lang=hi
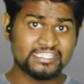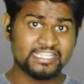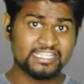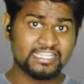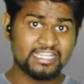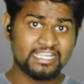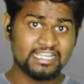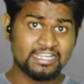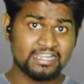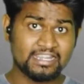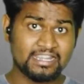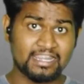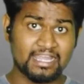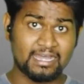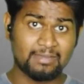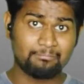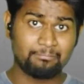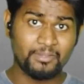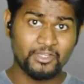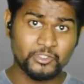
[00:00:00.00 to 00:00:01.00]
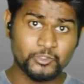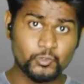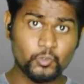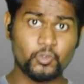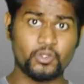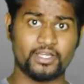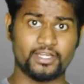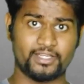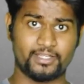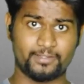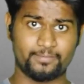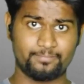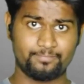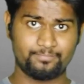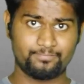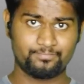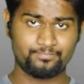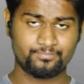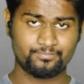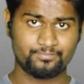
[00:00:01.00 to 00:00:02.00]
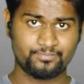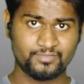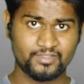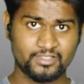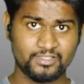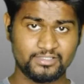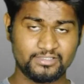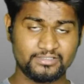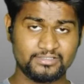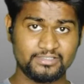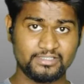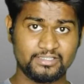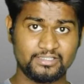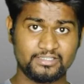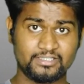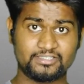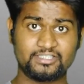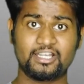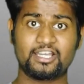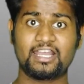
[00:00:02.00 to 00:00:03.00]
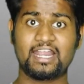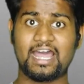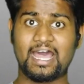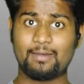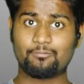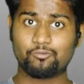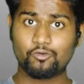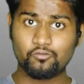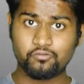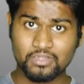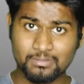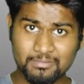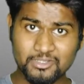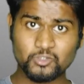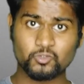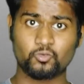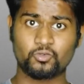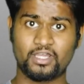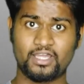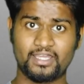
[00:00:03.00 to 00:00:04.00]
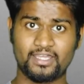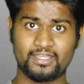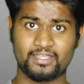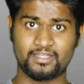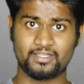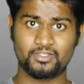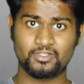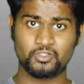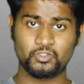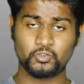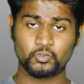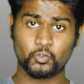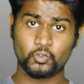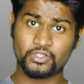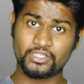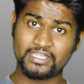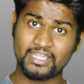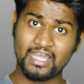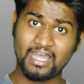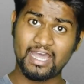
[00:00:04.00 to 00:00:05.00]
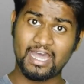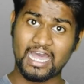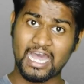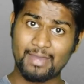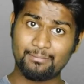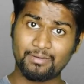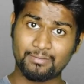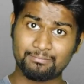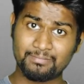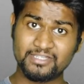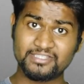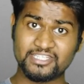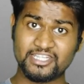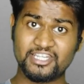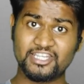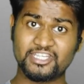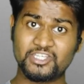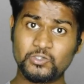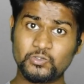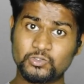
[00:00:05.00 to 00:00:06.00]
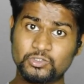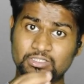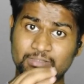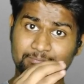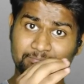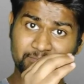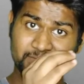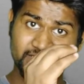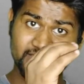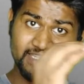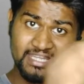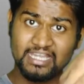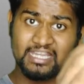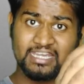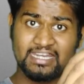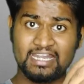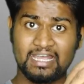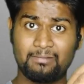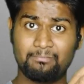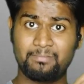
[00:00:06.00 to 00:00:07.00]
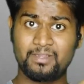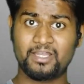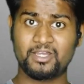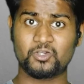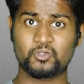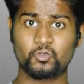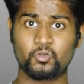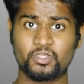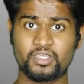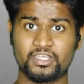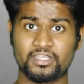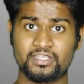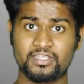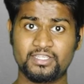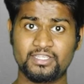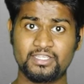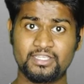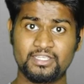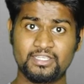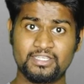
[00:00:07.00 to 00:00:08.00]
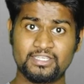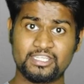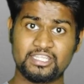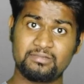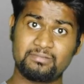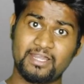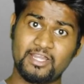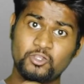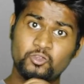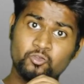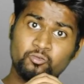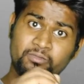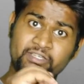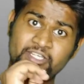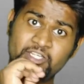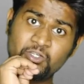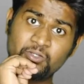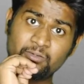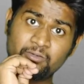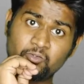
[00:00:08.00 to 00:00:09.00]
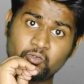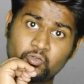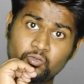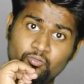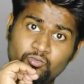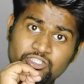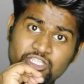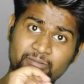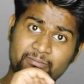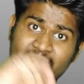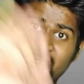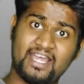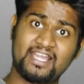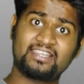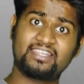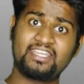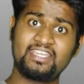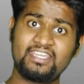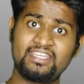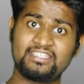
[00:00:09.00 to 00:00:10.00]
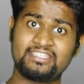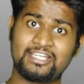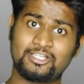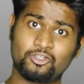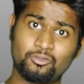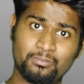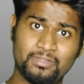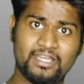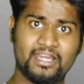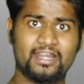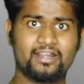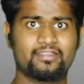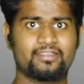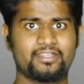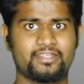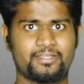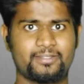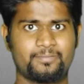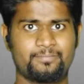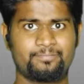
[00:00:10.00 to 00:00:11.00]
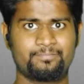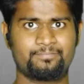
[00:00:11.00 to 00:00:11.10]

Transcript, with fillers: किसी के नाम पे क्यों करें जैसे अगर आपको फेमस होना है तो क्या आप अपनी जिंदगी उस बंदे के नाम पे कर दोगे कि भाई तू मेरी तू मुझे बना दे या तो बिगाड़ दे